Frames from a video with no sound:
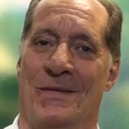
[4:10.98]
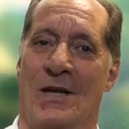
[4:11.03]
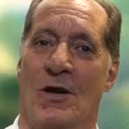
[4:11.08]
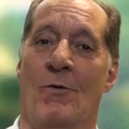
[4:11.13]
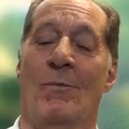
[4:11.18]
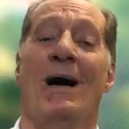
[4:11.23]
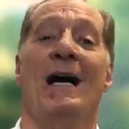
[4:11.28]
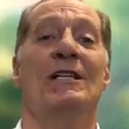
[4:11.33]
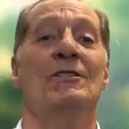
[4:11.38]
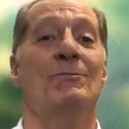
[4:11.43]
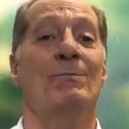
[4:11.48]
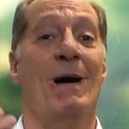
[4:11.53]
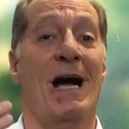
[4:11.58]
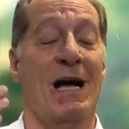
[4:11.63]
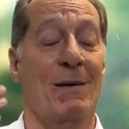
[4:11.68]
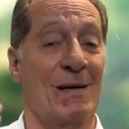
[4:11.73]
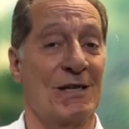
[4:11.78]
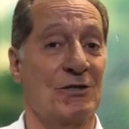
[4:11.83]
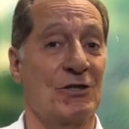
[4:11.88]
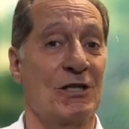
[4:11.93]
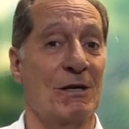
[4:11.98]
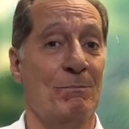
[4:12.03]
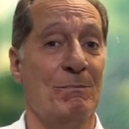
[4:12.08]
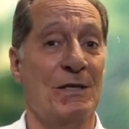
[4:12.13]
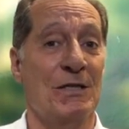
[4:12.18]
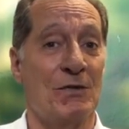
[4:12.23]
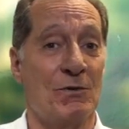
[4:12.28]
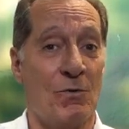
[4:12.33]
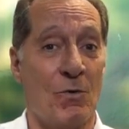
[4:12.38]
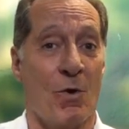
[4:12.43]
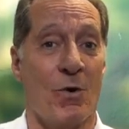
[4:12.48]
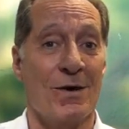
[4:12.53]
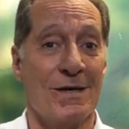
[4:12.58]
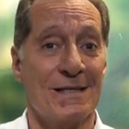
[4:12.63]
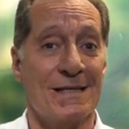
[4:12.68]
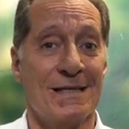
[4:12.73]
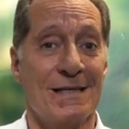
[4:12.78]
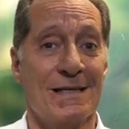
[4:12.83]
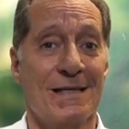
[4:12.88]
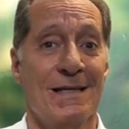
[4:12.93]
Uma armadilha
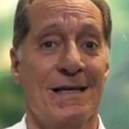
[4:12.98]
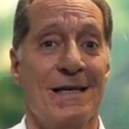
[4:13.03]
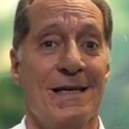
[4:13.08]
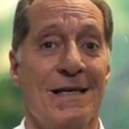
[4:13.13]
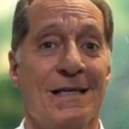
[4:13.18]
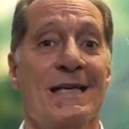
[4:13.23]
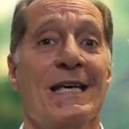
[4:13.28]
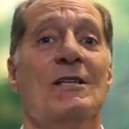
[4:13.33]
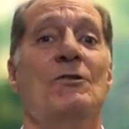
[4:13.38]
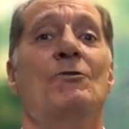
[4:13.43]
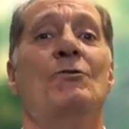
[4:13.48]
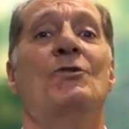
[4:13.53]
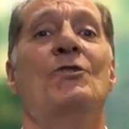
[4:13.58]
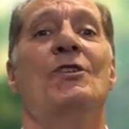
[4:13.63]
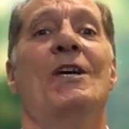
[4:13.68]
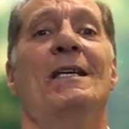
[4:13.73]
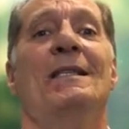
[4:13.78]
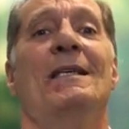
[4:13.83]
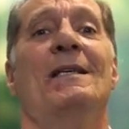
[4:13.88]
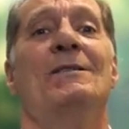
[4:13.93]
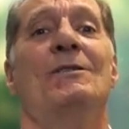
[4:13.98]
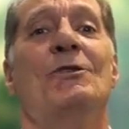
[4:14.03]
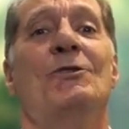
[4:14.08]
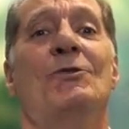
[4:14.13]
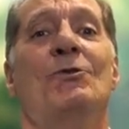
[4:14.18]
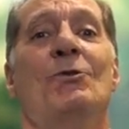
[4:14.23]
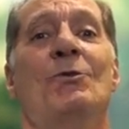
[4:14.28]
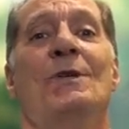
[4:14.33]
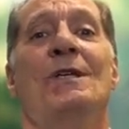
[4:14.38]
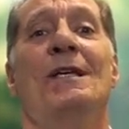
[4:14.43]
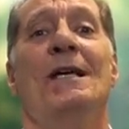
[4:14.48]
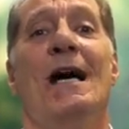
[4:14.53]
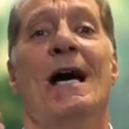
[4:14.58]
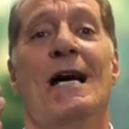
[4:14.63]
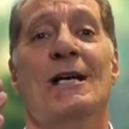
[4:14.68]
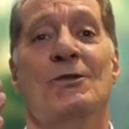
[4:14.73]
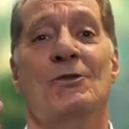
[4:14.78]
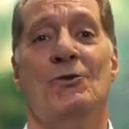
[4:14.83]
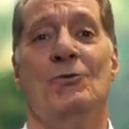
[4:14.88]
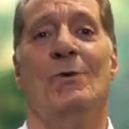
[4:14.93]
perigosa que é sujeita a destruir
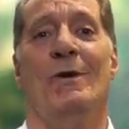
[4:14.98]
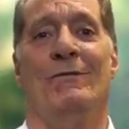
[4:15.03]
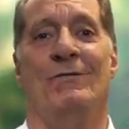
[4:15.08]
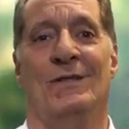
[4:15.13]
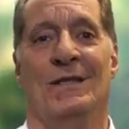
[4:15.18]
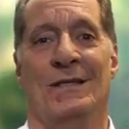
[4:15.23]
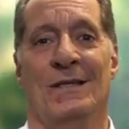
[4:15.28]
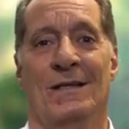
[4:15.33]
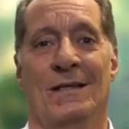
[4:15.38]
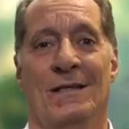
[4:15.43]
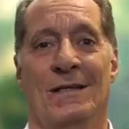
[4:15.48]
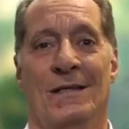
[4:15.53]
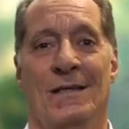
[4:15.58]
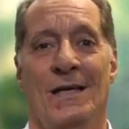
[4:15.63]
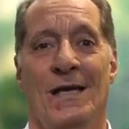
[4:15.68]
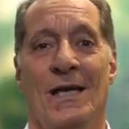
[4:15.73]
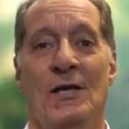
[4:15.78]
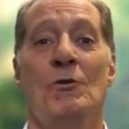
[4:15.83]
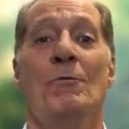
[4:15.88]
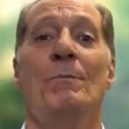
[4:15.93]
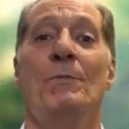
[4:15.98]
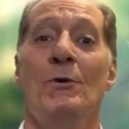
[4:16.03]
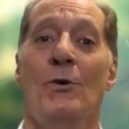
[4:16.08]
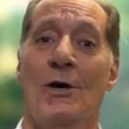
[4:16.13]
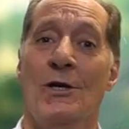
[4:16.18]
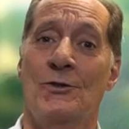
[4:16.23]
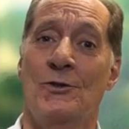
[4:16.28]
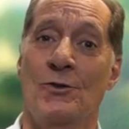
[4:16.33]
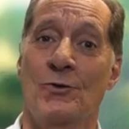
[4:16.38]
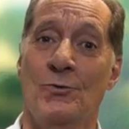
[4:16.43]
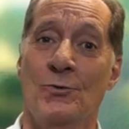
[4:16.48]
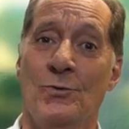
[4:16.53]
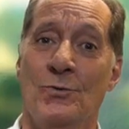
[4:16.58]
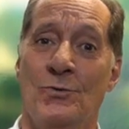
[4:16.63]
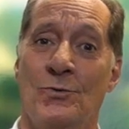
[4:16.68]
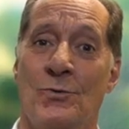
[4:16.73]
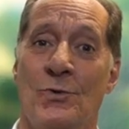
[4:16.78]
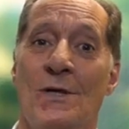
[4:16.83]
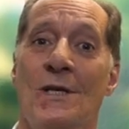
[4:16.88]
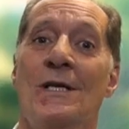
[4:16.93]
a sua vida. E o pior de
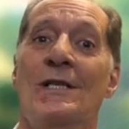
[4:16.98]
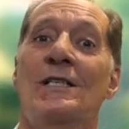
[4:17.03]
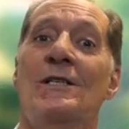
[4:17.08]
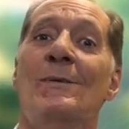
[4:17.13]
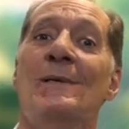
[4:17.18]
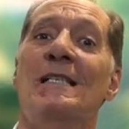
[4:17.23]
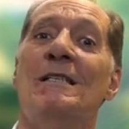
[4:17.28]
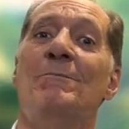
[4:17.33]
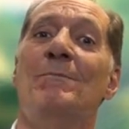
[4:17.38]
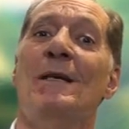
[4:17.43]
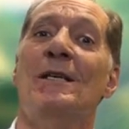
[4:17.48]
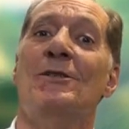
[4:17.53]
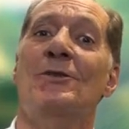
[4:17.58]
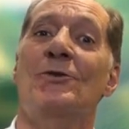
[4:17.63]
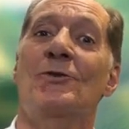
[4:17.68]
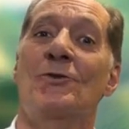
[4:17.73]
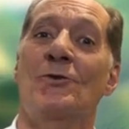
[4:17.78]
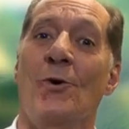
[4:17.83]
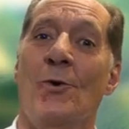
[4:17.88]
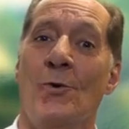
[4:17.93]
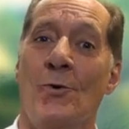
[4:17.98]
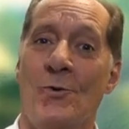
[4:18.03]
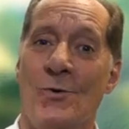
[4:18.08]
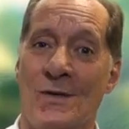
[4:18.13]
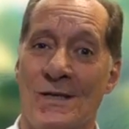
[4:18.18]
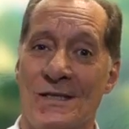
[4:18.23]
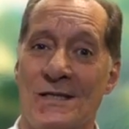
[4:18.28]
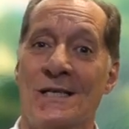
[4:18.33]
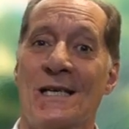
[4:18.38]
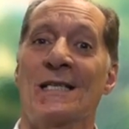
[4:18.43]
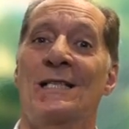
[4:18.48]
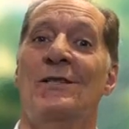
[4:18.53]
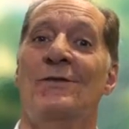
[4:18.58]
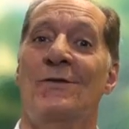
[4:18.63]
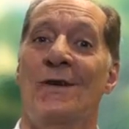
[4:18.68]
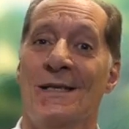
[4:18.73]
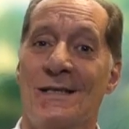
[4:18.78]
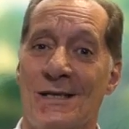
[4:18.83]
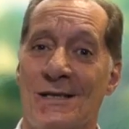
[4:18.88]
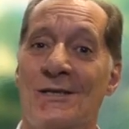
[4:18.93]
tudo são as pessoas que às
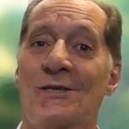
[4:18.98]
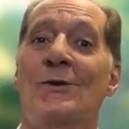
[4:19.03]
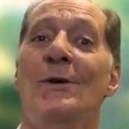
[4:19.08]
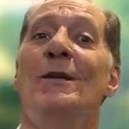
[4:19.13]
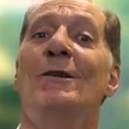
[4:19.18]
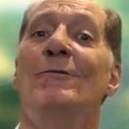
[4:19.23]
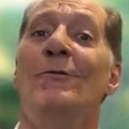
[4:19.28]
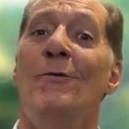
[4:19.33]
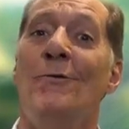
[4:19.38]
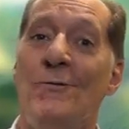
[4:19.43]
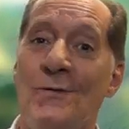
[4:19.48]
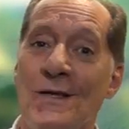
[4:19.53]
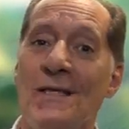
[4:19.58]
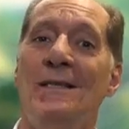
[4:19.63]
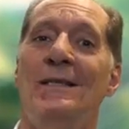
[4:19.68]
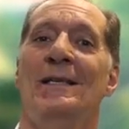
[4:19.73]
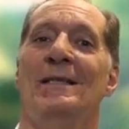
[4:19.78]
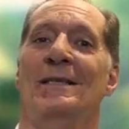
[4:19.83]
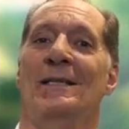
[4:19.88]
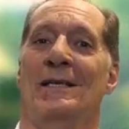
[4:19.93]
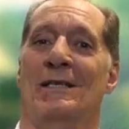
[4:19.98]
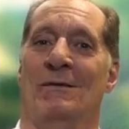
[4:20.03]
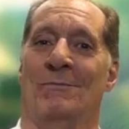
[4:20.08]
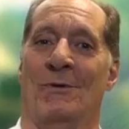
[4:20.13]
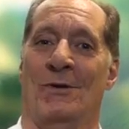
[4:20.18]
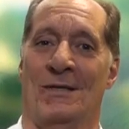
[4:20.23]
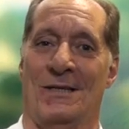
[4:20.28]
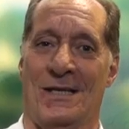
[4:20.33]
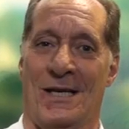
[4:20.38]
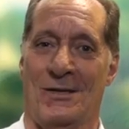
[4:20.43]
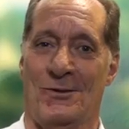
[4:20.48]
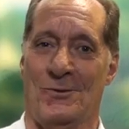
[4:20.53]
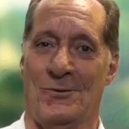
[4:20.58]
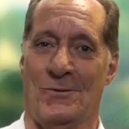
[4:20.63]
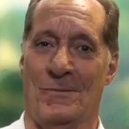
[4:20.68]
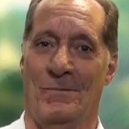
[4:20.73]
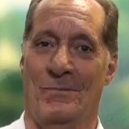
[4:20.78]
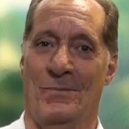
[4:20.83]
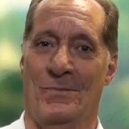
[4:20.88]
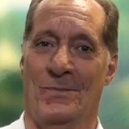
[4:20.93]
vezes são envolvidas nesse processo: